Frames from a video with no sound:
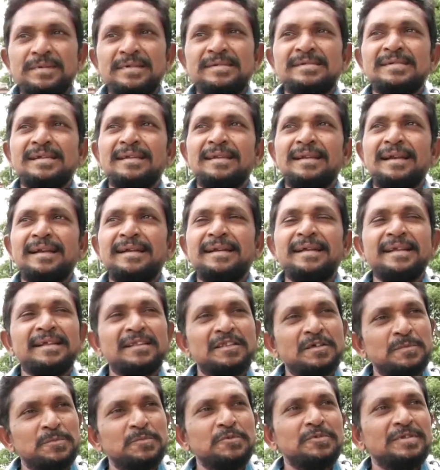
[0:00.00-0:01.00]
పెన్షన్లు అంటే
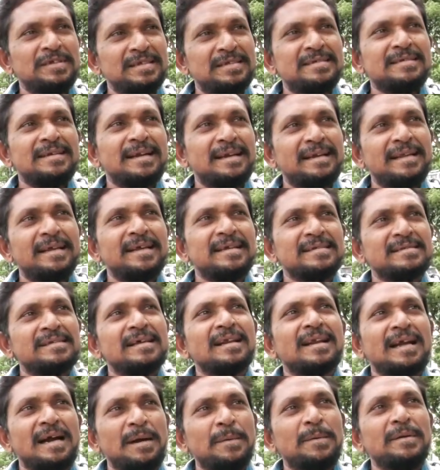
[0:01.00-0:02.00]
ఇంత ముందు ఇచ్చినట్టే
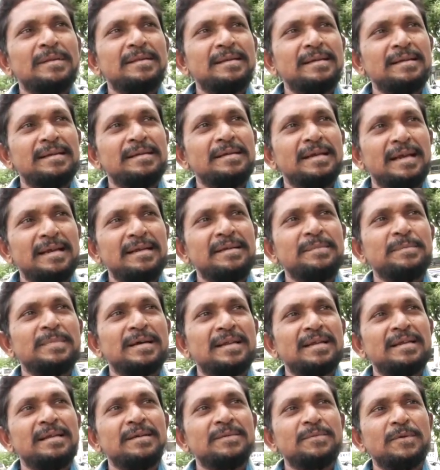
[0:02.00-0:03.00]
వేస్తారు కాబట్టి ఇవన్నీ
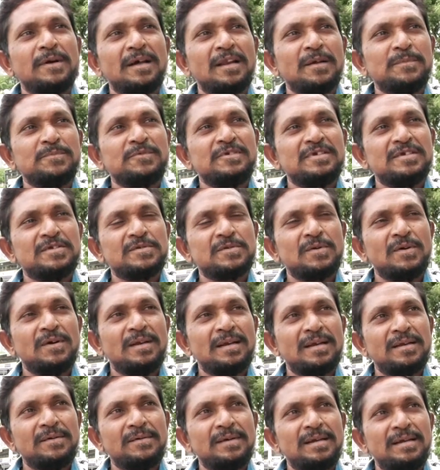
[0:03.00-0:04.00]
మరి ఫాలోఅప్
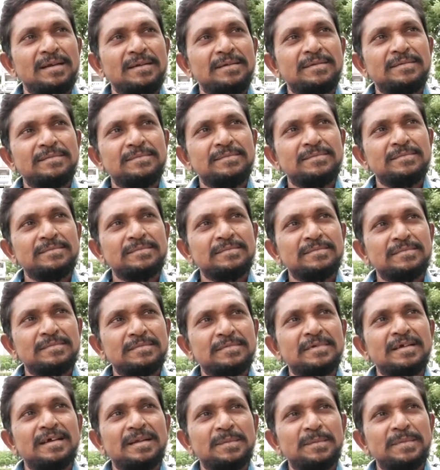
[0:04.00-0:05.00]
చేసుకోవాలి వాళ్ళు
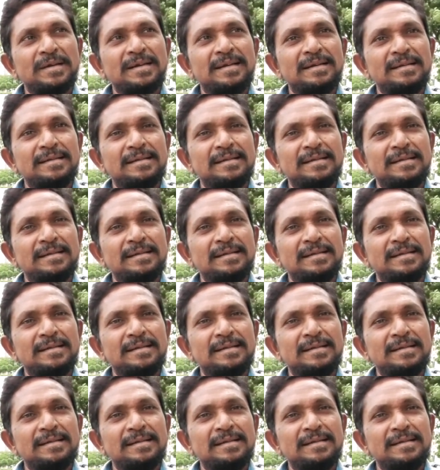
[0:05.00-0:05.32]
దాన్ని